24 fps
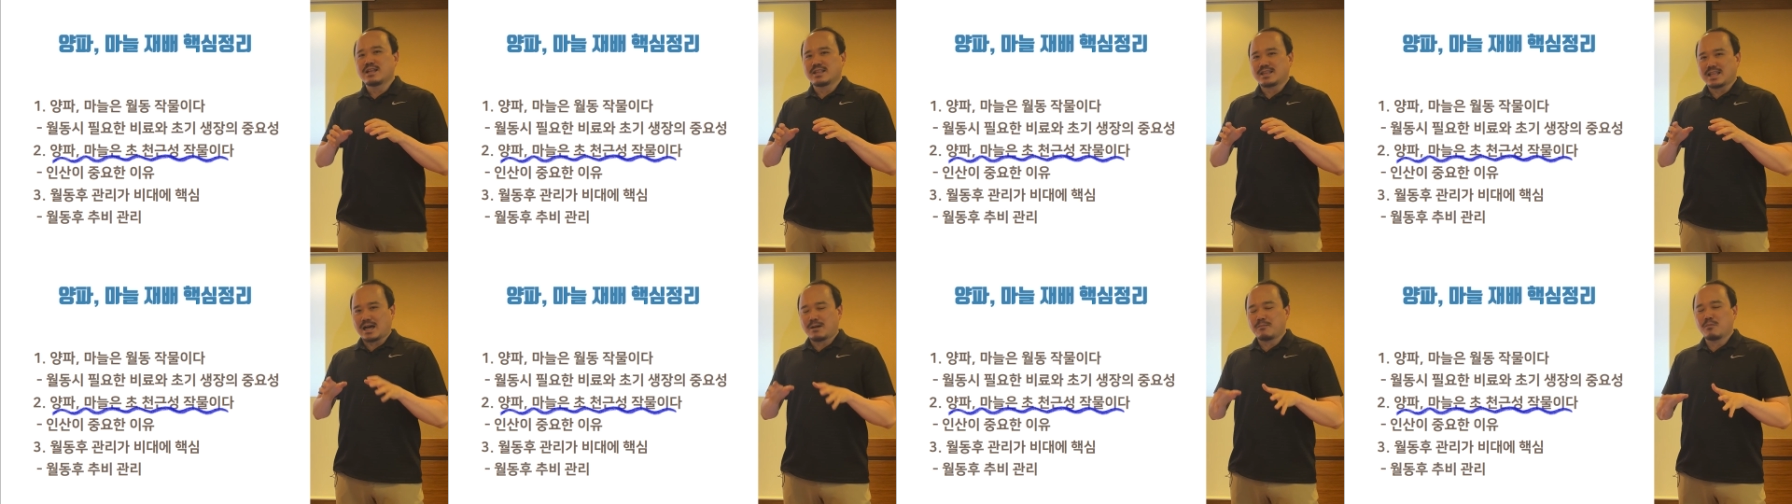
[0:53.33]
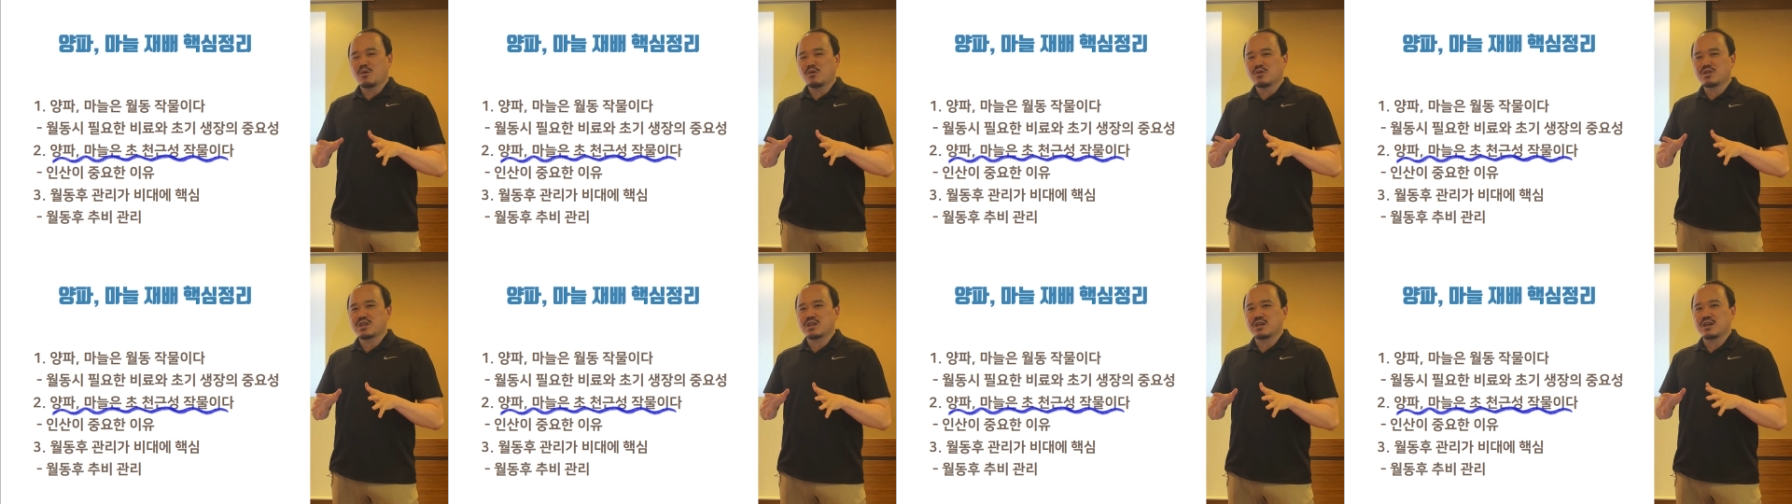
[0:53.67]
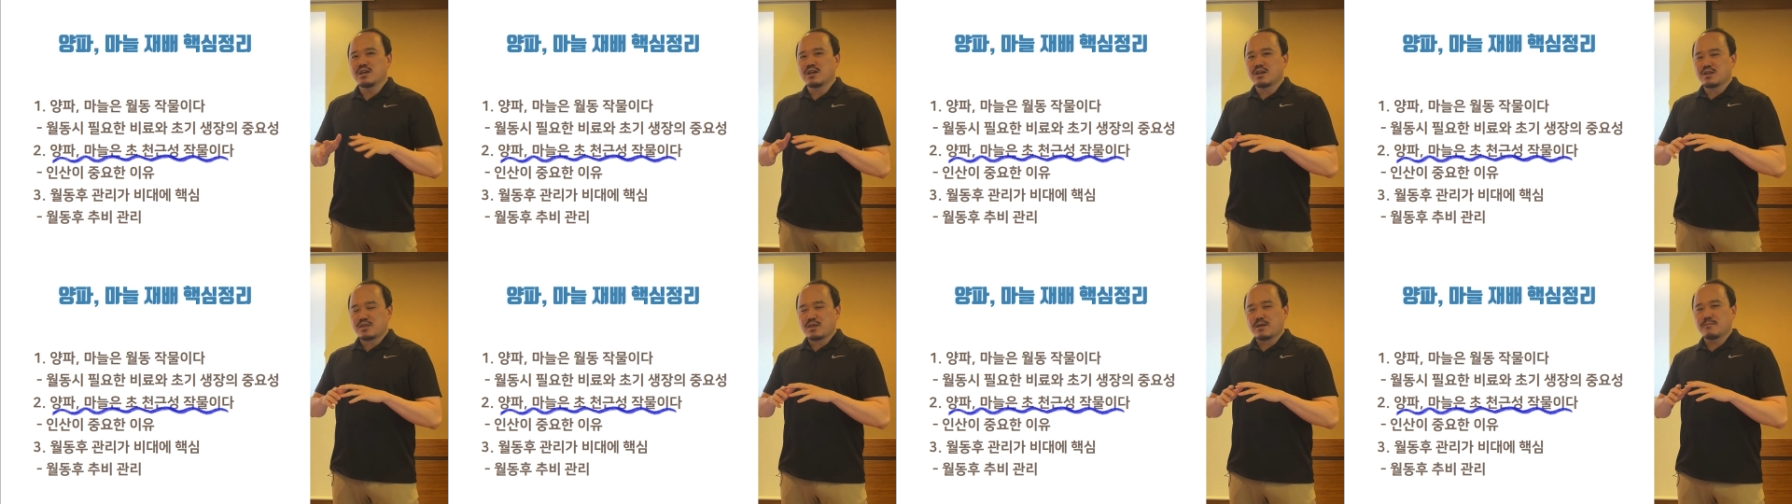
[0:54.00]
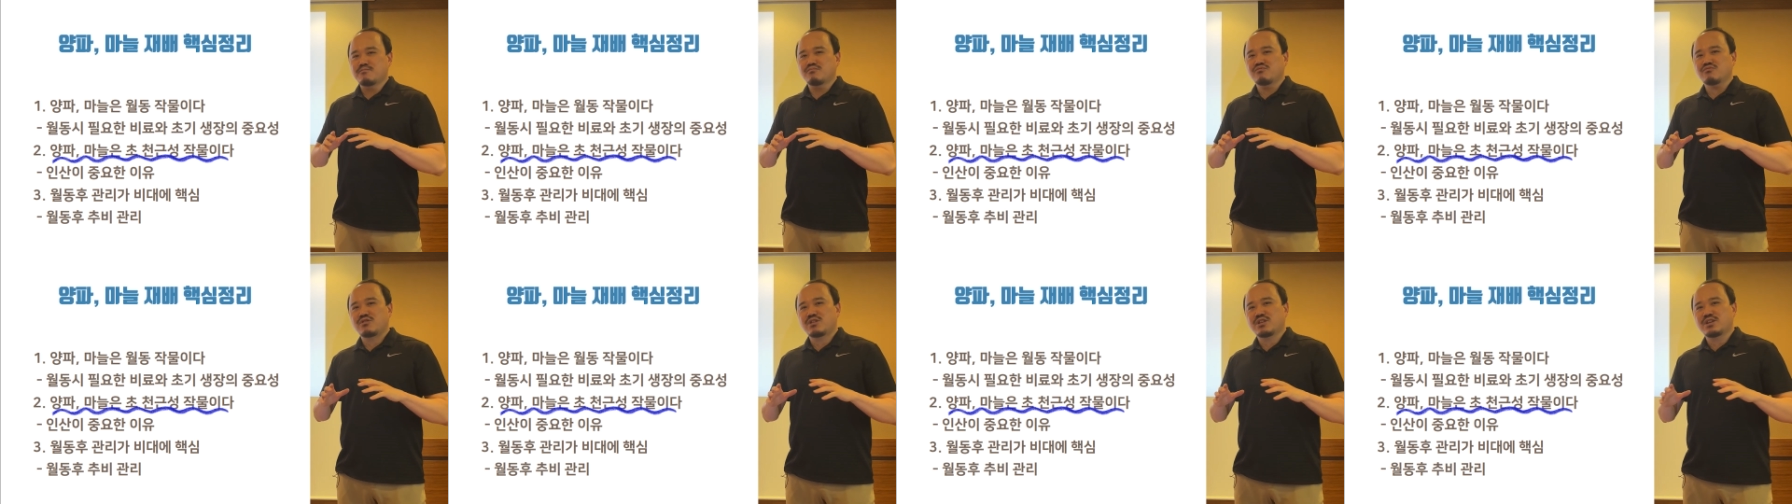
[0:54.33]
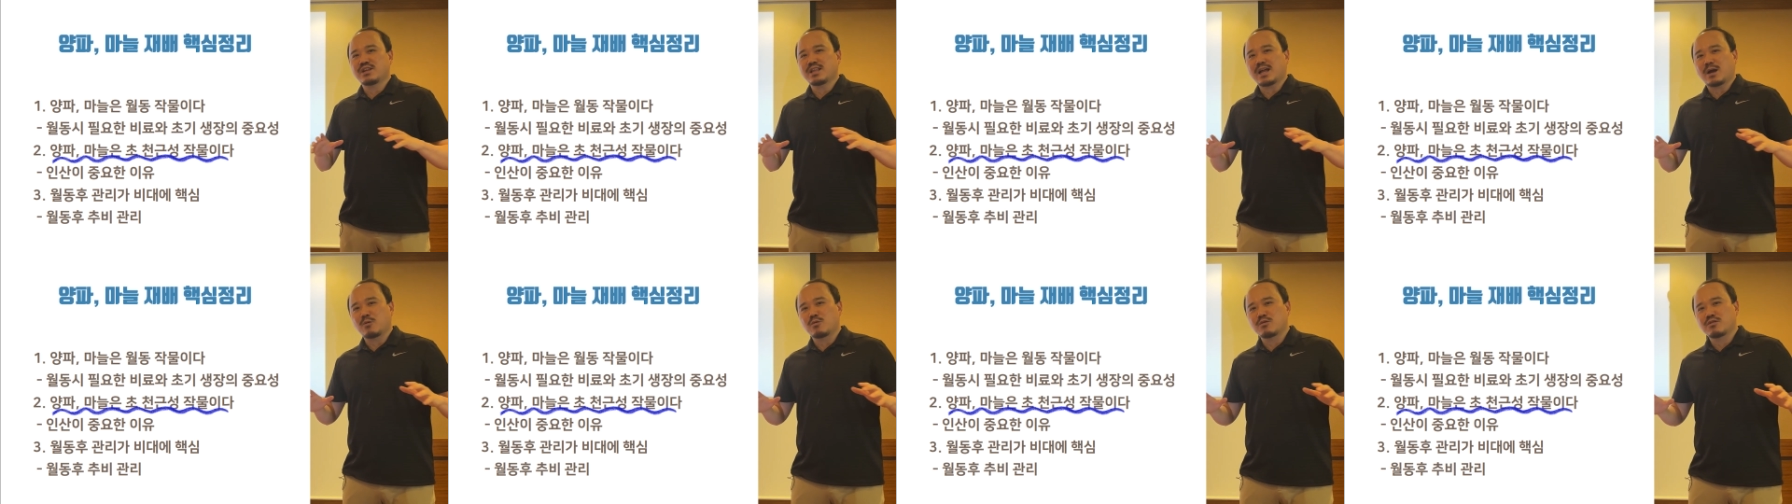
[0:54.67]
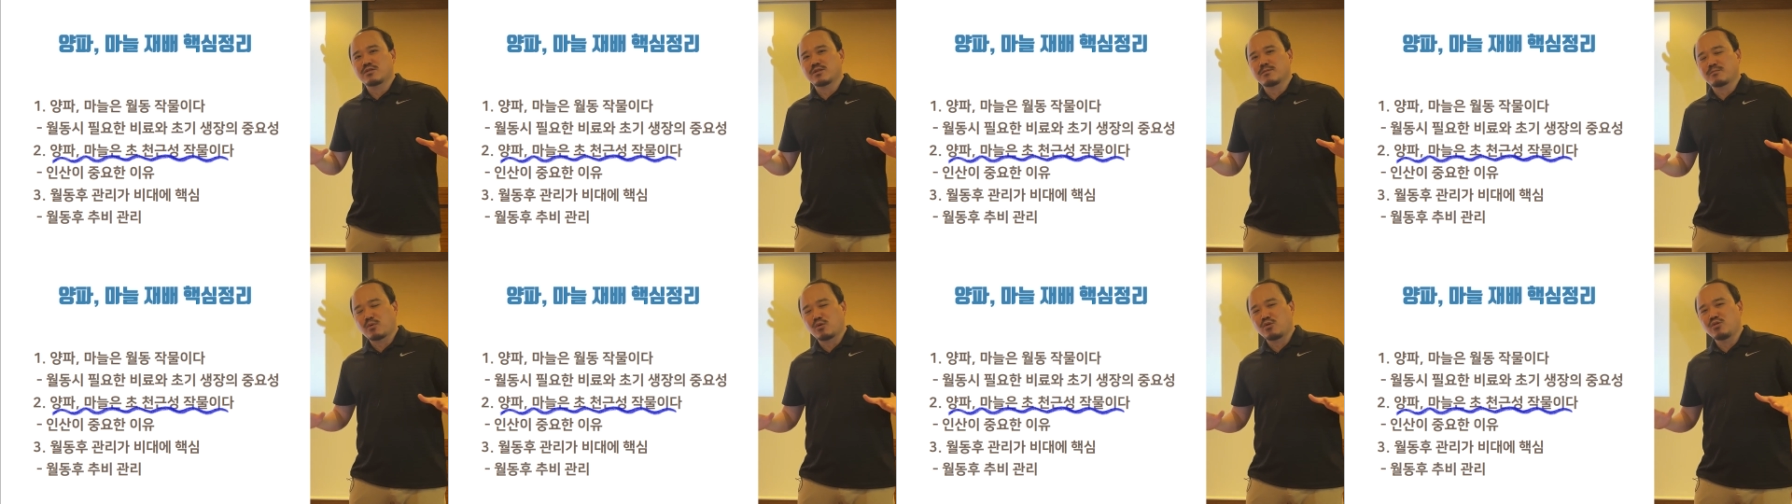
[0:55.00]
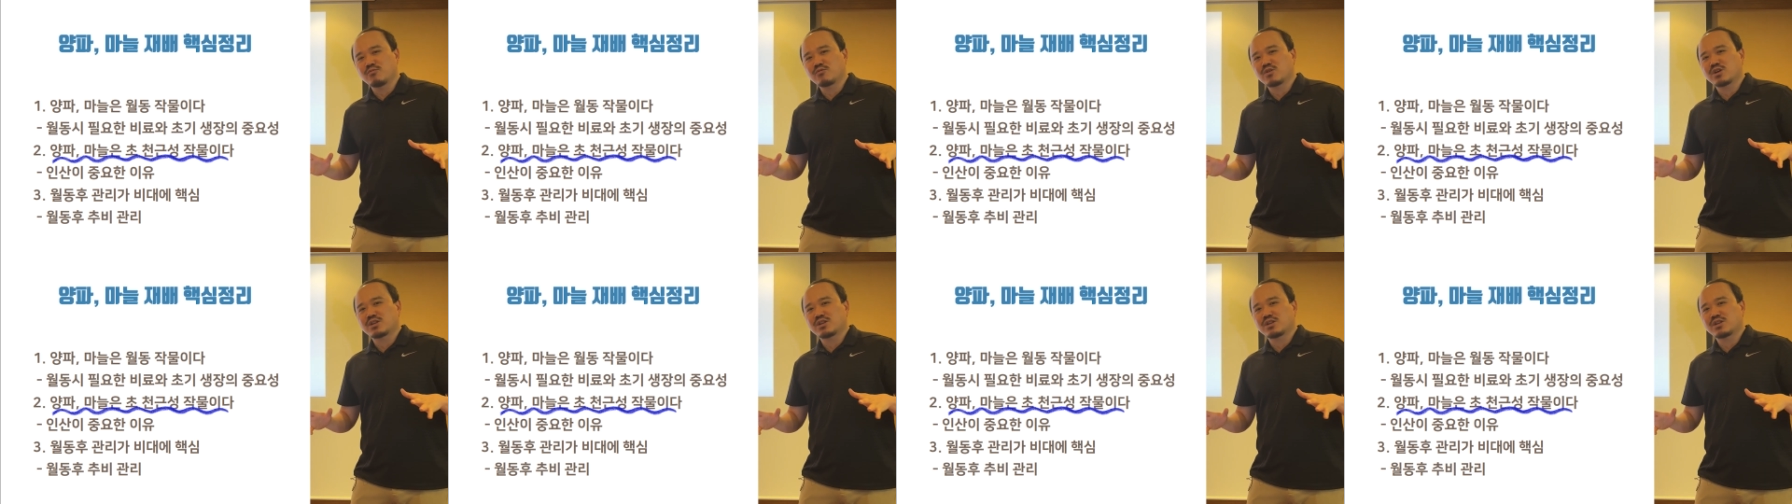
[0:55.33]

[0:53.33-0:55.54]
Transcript: 나머지 새 뿌리들이 나올 수 있는 볼륨